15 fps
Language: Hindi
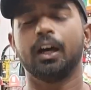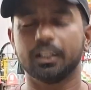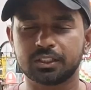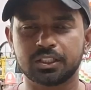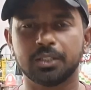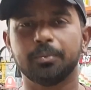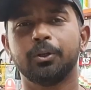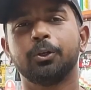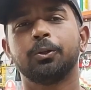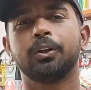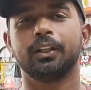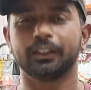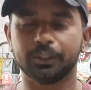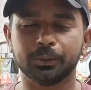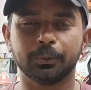अच्छी वीडियो
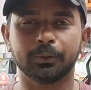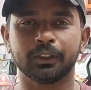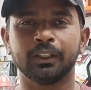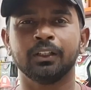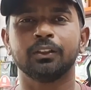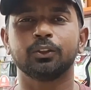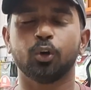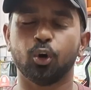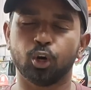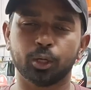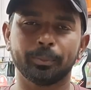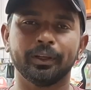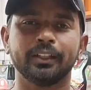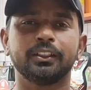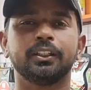लगी होगी तो
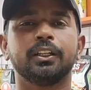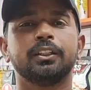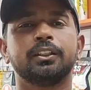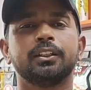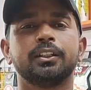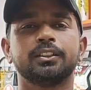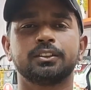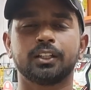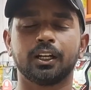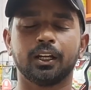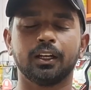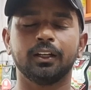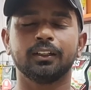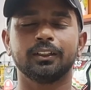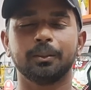और भी आती रहती है इस
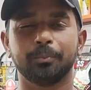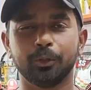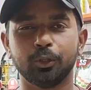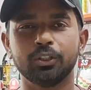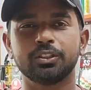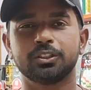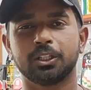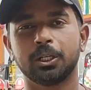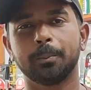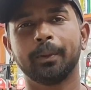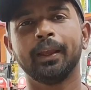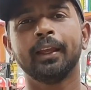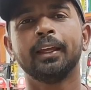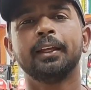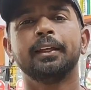तरह की वीडियो इस चैनल
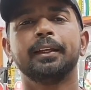पर